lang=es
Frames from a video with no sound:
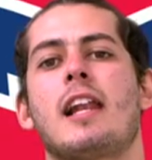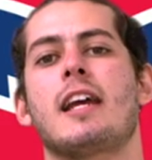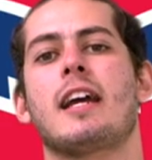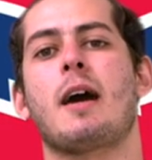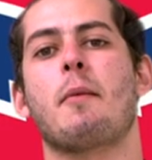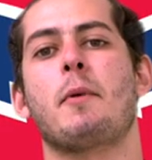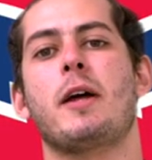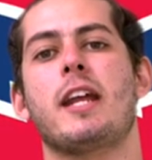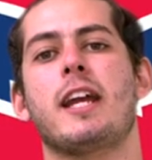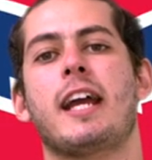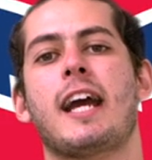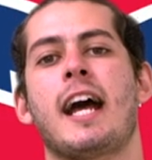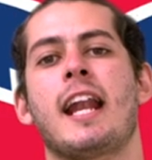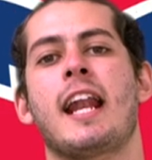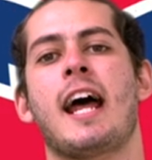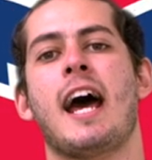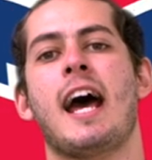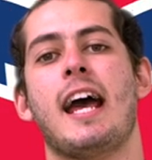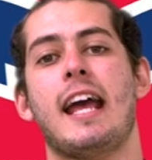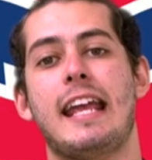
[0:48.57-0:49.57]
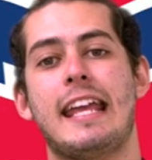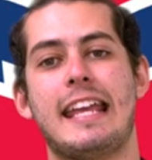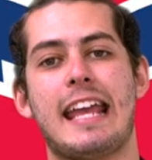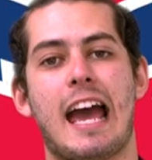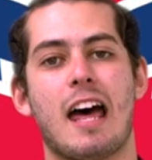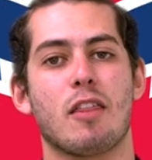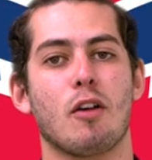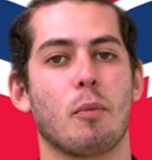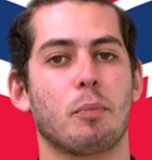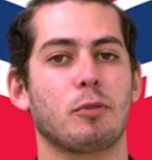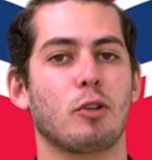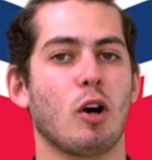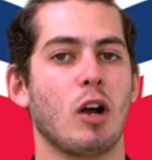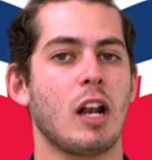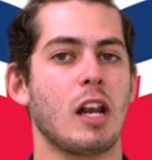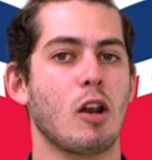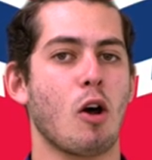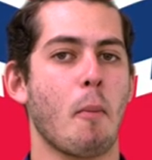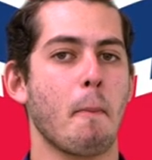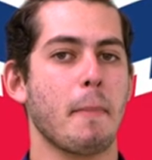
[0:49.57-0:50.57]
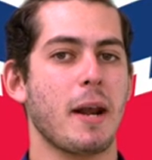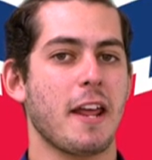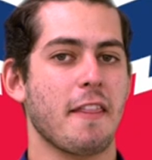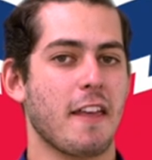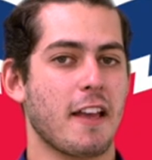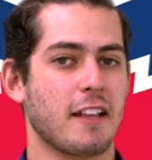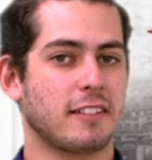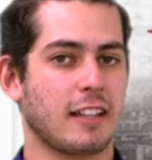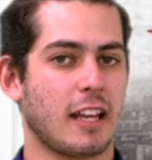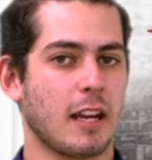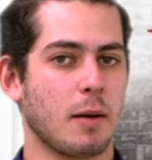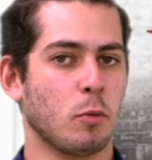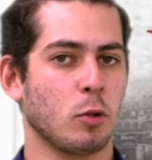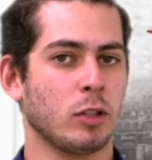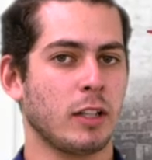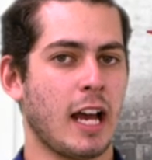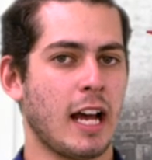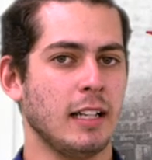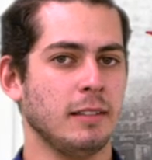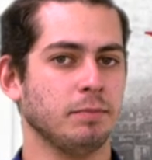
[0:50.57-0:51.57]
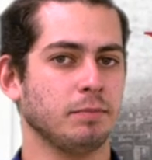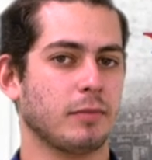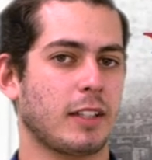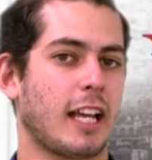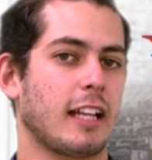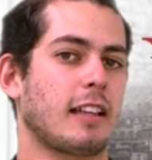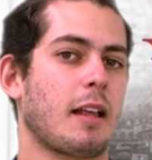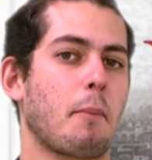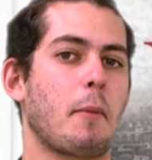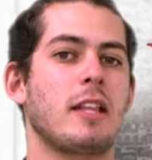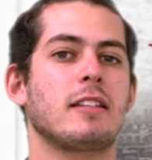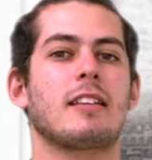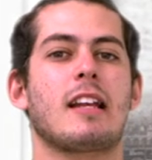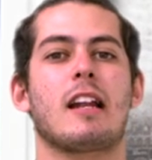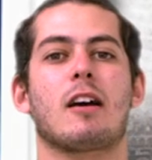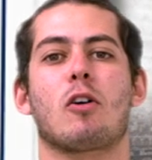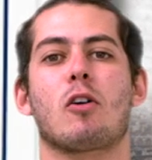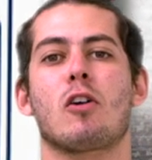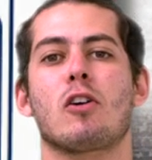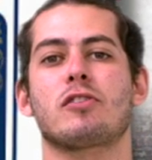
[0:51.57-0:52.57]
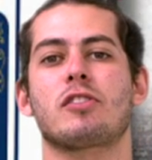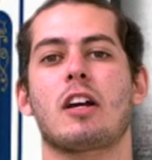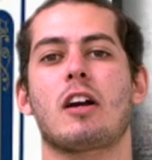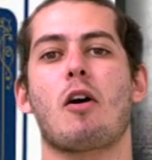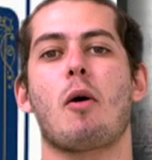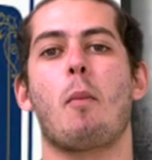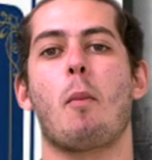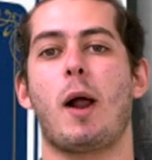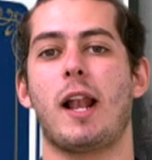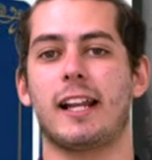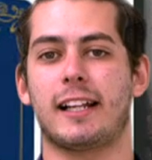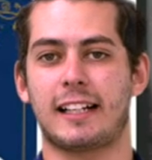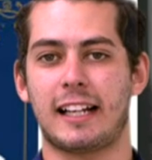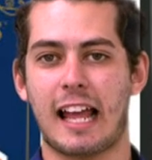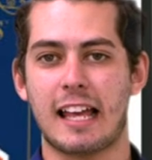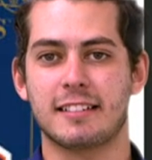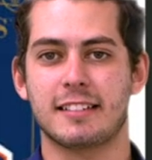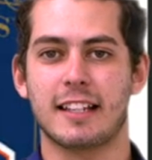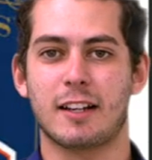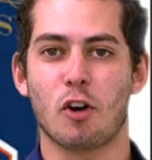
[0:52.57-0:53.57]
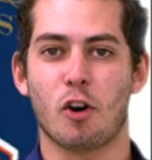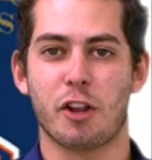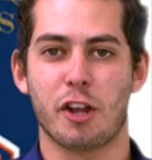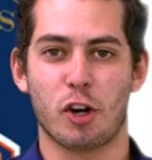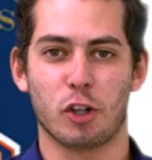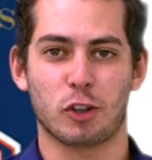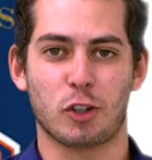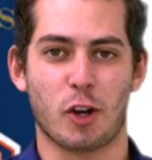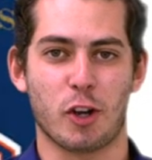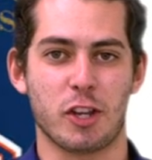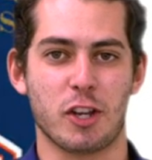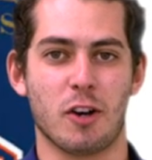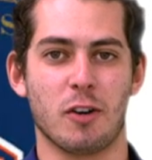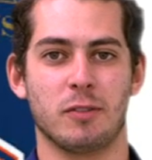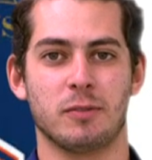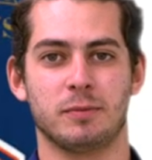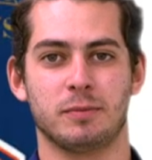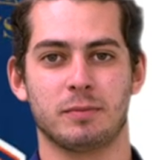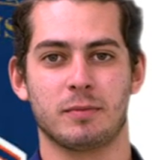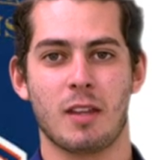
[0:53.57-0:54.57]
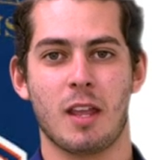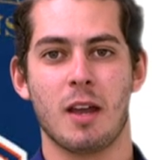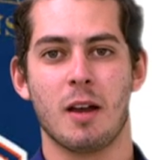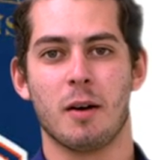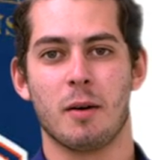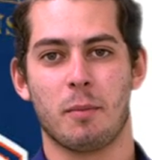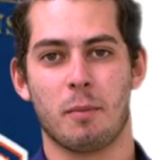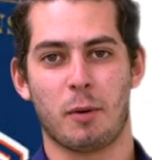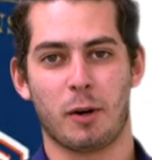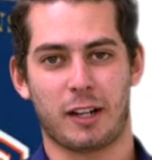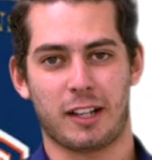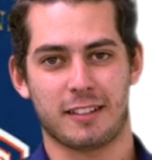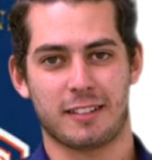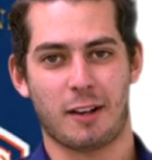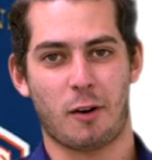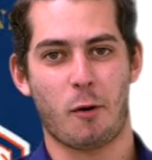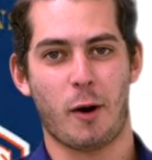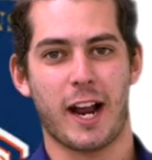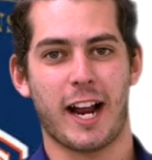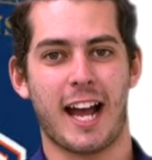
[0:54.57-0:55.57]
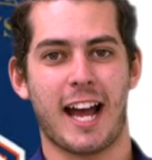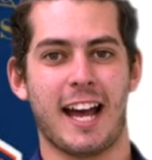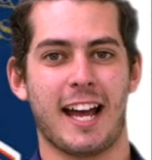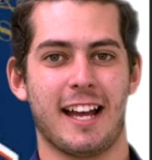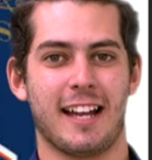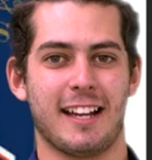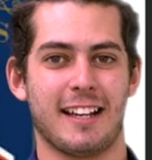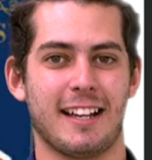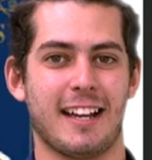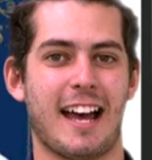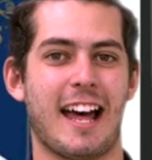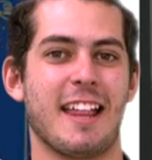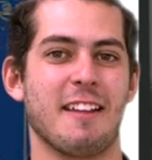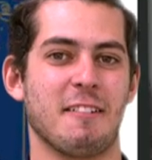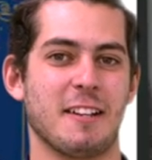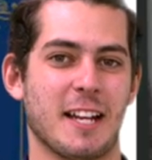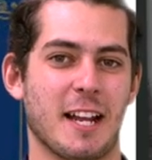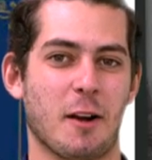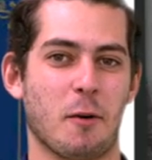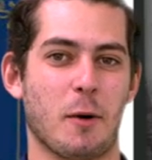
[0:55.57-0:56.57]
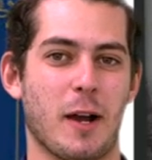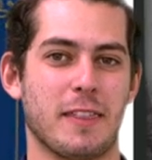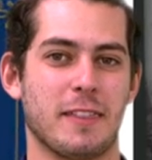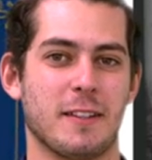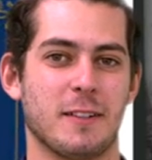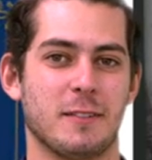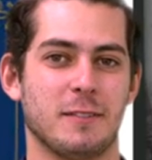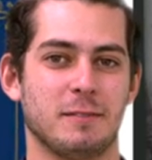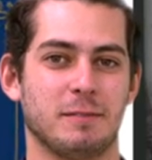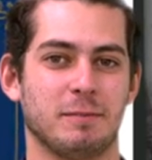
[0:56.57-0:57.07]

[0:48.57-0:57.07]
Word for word: Liga Americana y adoptó el nombre Serie Mundial, que también se le conoce como el Clásico de Otoño, porque se juega, adivinen cuándo,